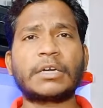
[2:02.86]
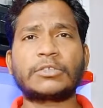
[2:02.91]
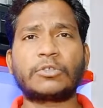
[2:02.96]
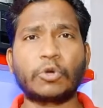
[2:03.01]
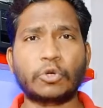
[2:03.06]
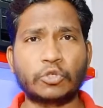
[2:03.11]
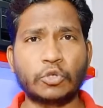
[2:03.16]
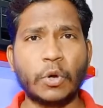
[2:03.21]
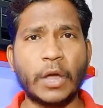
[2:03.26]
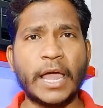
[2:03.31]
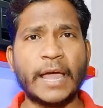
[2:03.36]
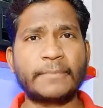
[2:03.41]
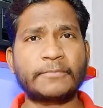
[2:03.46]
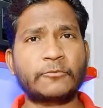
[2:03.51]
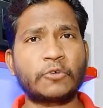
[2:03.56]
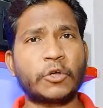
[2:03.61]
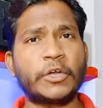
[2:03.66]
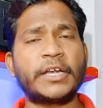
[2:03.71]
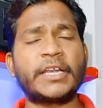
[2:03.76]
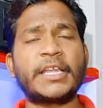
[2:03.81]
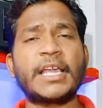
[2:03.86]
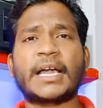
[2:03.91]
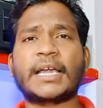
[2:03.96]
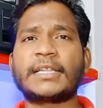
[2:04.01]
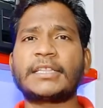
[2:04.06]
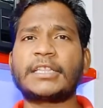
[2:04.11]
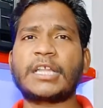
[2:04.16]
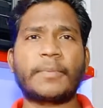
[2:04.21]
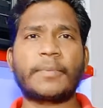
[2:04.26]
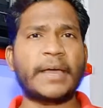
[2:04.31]
200 ऐप जो इंडिया के
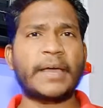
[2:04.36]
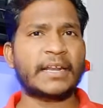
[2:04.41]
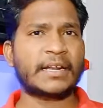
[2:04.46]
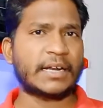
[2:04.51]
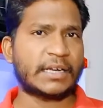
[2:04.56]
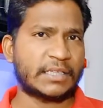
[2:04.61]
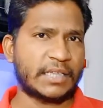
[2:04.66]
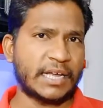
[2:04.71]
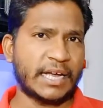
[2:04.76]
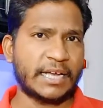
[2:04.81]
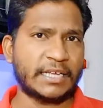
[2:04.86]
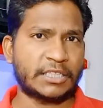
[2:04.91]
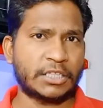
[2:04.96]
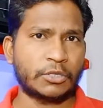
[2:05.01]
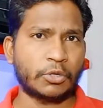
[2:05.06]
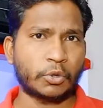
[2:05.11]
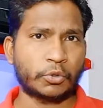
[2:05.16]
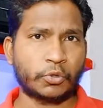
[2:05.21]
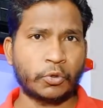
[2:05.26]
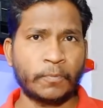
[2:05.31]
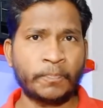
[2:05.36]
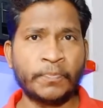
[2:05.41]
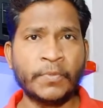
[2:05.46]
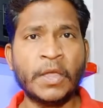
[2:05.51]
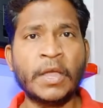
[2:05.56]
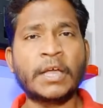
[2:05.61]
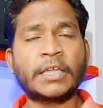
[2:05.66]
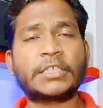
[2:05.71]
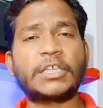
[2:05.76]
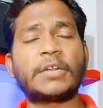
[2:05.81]
अंदर बैन कर दी गई थी दोस्तों
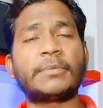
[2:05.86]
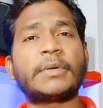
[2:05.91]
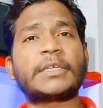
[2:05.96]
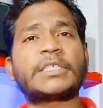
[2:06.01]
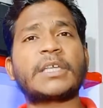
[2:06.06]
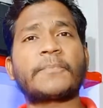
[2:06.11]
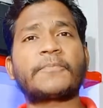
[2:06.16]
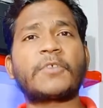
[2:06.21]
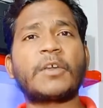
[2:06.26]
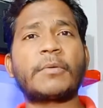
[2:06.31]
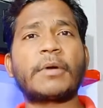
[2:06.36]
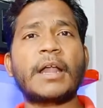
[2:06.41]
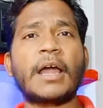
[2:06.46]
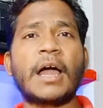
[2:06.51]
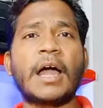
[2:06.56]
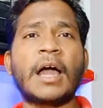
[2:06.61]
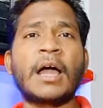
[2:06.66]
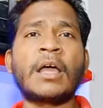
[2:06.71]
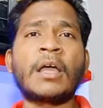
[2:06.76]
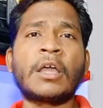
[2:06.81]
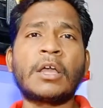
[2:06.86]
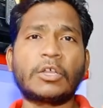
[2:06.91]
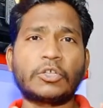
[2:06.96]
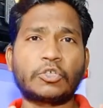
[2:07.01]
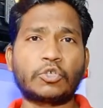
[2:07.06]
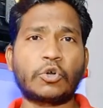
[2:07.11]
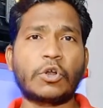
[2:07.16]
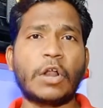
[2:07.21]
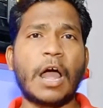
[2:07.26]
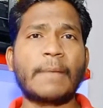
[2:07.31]
जिनमें सबसे बड़ा जो
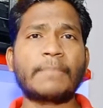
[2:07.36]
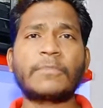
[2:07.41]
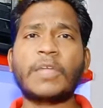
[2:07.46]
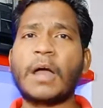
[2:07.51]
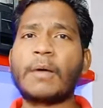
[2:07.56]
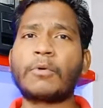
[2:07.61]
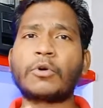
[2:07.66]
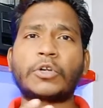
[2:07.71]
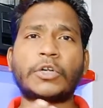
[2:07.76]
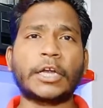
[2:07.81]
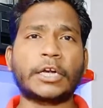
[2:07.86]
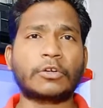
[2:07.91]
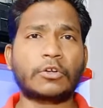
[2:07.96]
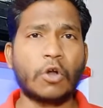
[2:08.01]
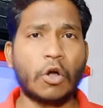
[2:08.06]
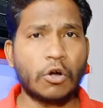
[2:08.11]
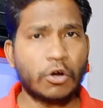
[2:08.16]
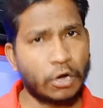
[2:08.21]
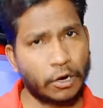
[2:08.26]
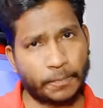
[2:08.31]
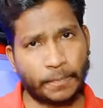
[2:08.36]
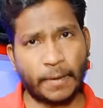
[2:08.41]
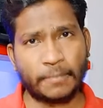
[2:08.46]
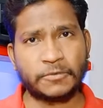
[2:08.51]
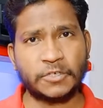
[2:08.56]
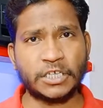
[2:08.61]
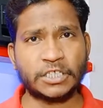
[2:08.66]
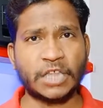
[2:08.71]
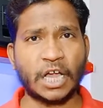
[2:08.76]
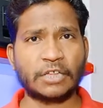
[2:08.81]
नाम था वो टिकटॉक और
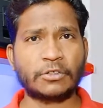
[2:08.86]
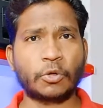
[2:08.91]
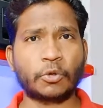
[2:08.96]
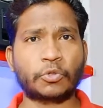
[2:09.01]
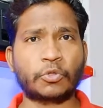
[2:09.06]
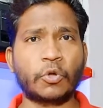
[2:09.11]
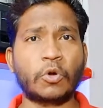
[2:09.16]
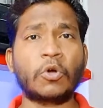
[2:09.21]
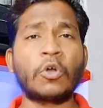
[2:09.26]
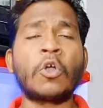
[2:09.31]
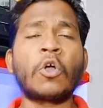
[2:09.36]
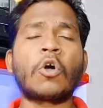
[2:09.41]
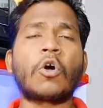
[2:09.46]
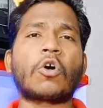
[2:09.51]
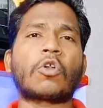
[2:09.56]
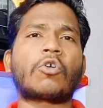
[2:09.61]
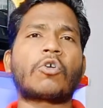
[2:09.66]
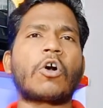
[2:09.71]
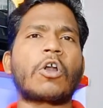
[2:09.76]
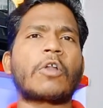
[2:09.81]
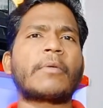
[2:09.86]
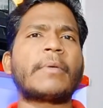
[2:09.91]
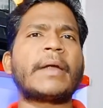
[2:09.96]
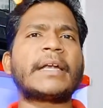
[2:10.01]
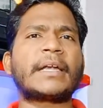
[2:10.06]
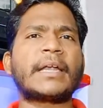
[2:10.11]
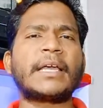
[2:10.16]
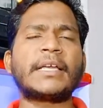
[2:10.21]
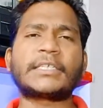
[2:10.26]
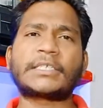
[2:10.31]
पबजी था दोस्तों और गवर्नमेंट
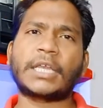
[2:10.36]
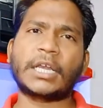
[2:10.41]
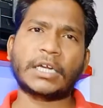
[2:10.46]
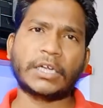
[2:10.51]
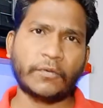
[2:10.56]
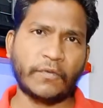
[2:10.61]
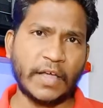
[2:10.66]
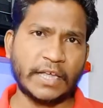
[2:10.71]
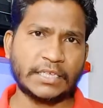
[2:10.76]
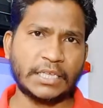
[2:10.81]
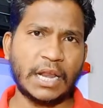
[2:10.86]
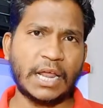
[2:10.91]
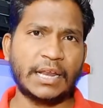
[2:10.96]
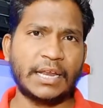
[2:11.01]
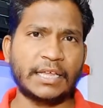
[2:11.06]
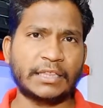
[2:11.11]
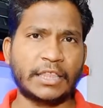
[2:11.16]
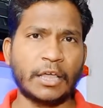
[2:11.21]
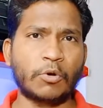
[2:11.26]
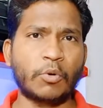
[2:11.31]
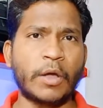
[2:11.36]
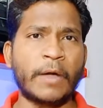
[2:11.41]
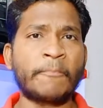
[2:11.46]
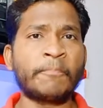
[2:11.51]
ने स्ट्रिक्ट फैसला लेते हुए